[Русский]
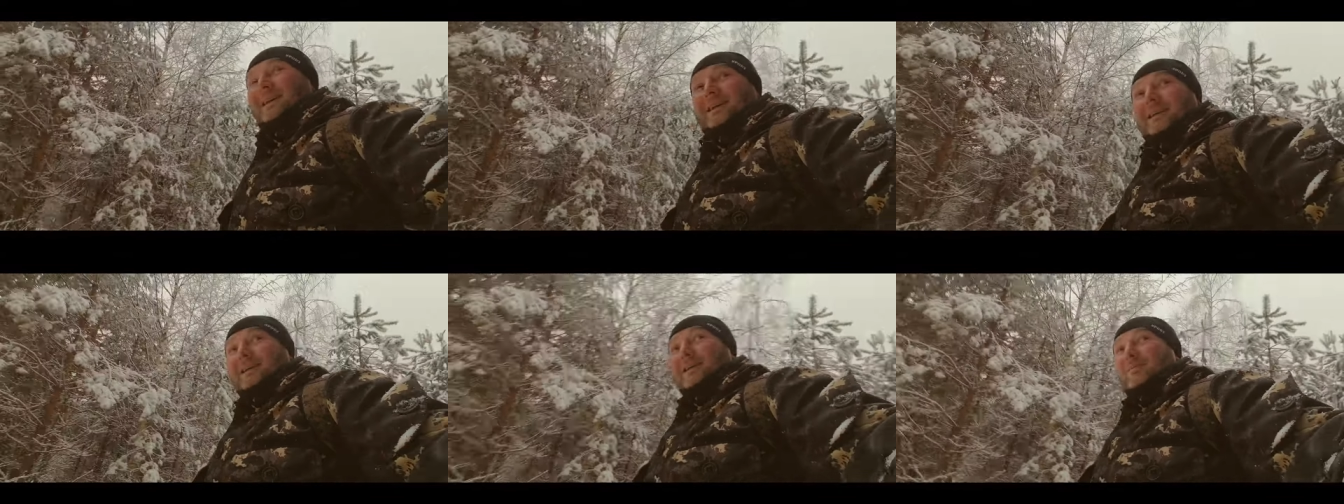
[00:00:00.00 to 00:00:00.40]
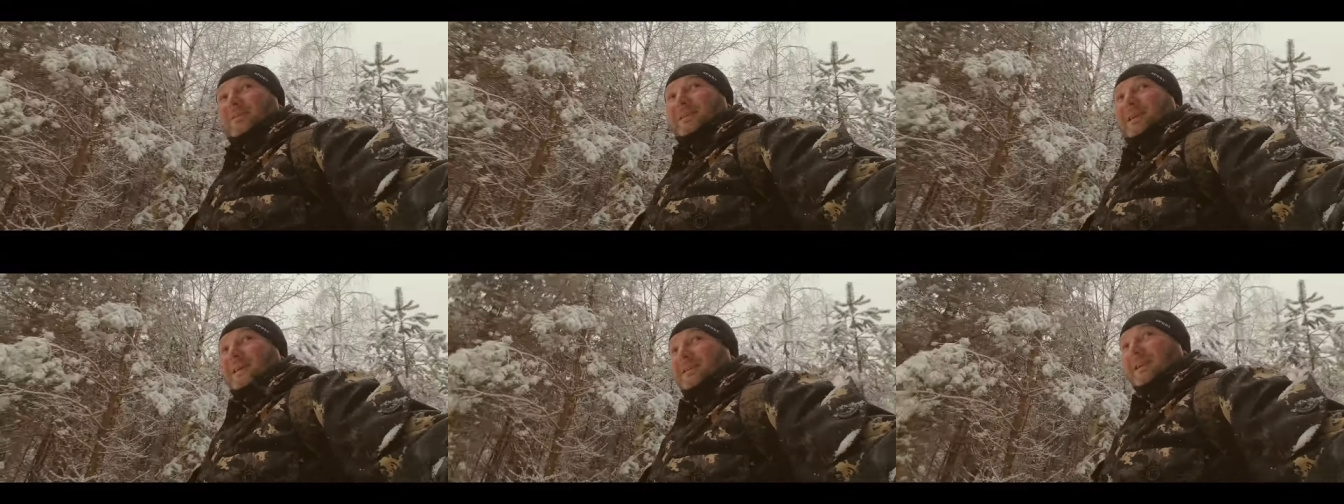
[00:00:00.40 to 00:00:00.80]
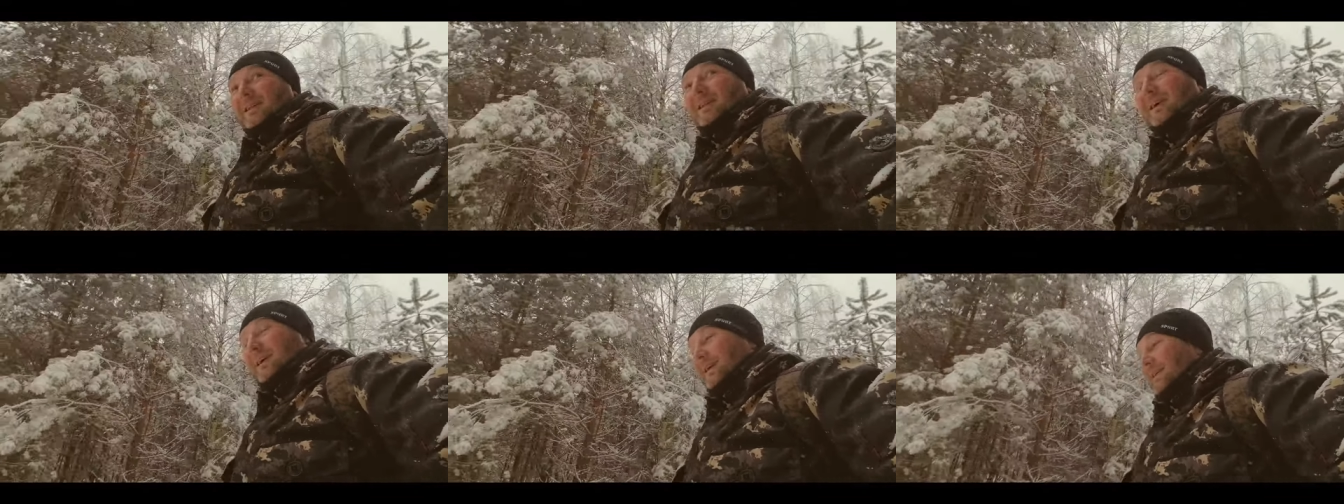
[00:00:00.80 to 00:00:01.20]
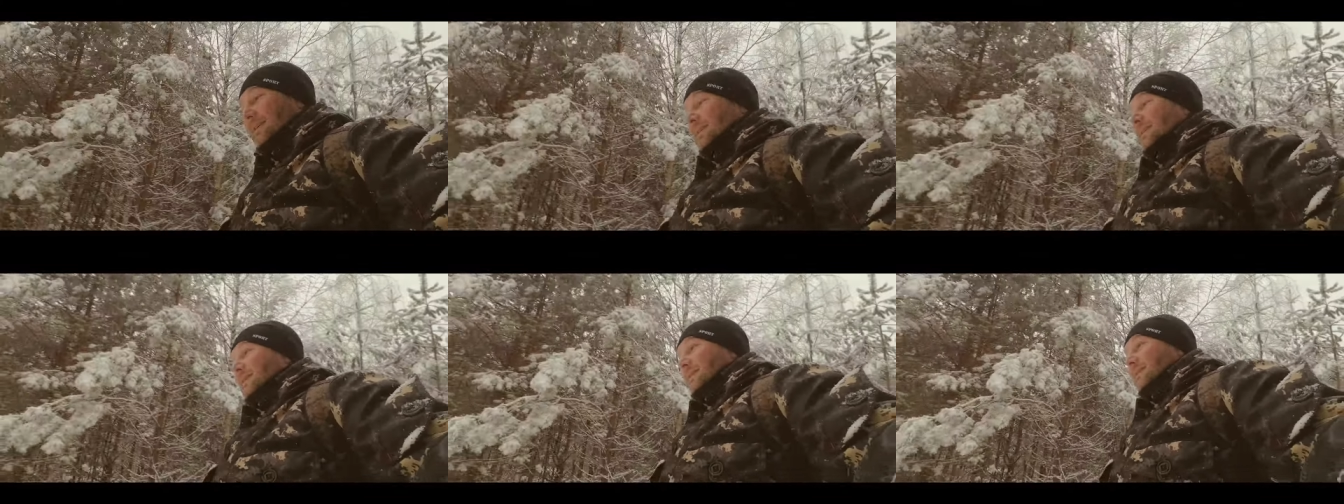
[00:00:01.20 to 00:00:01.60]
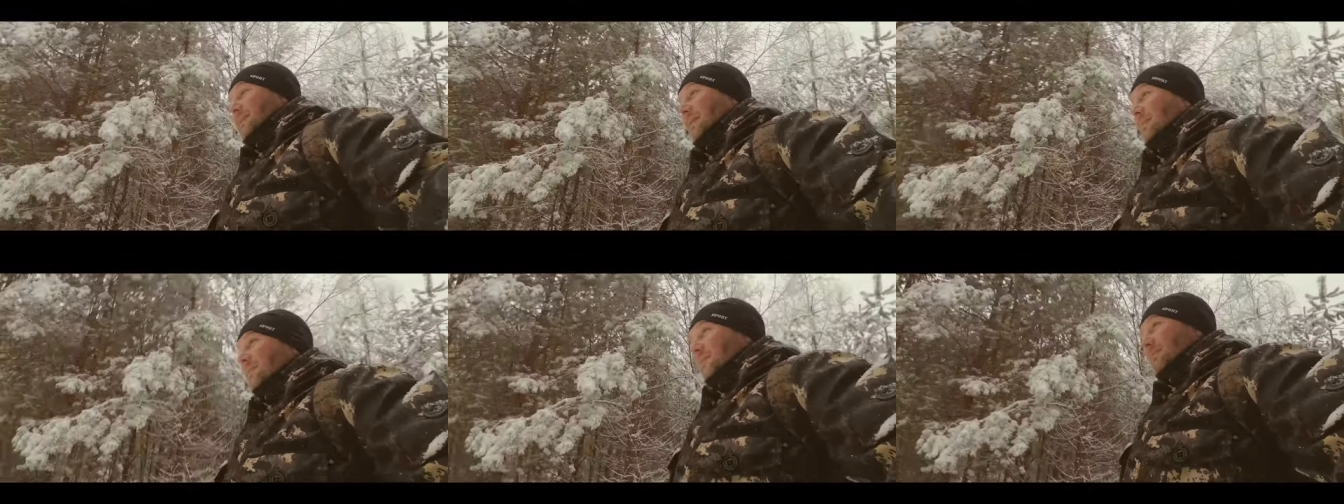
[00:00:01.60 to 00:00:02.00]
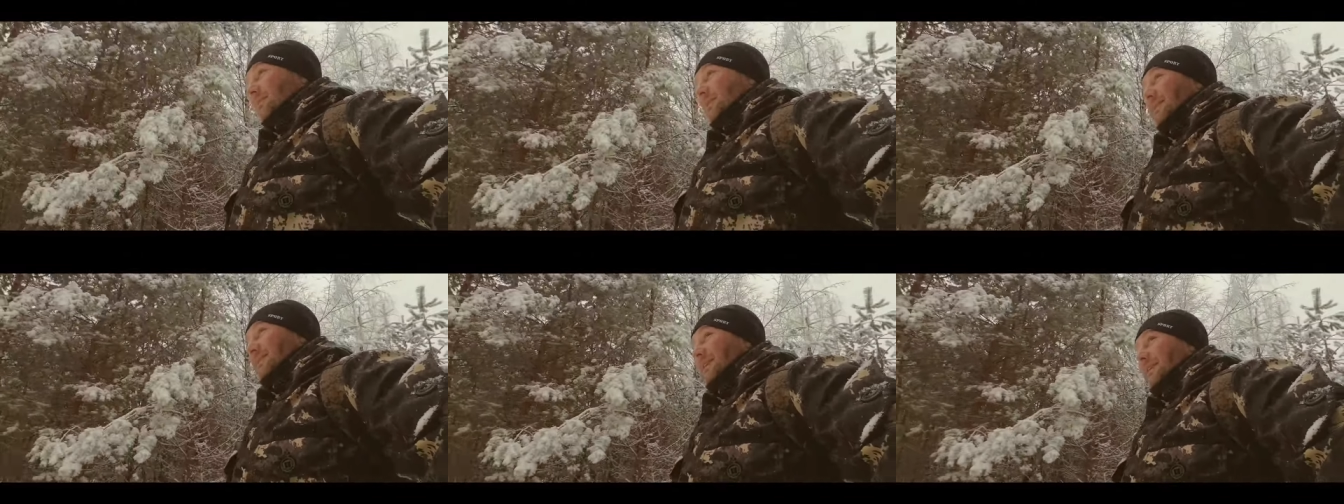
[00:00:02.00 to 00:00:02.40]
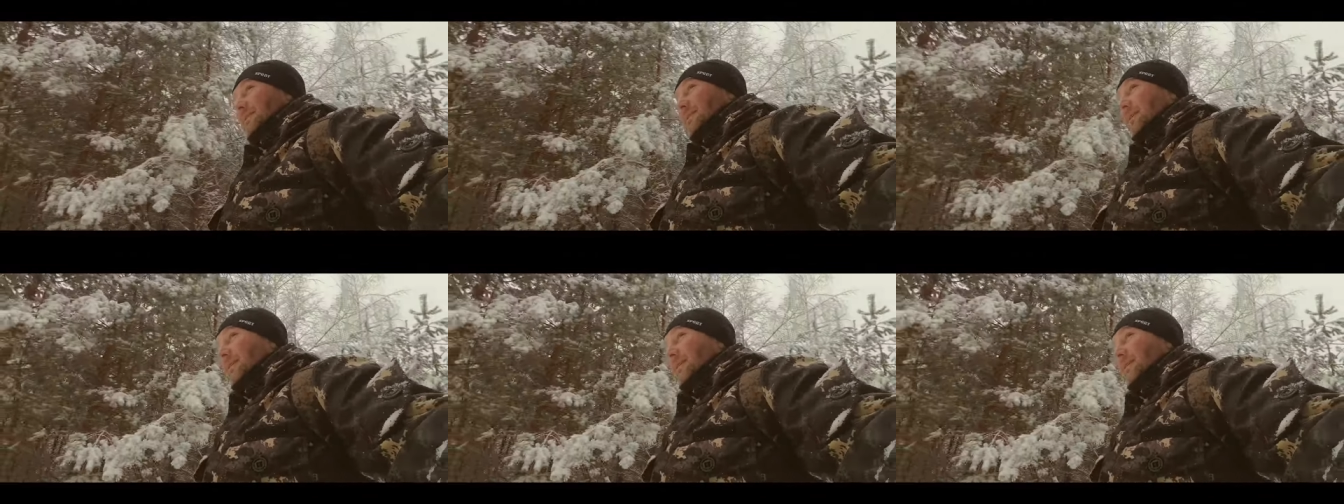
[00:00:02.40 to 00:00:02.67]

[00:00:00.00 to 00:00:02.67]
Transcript: я бы сказал, нам не хватает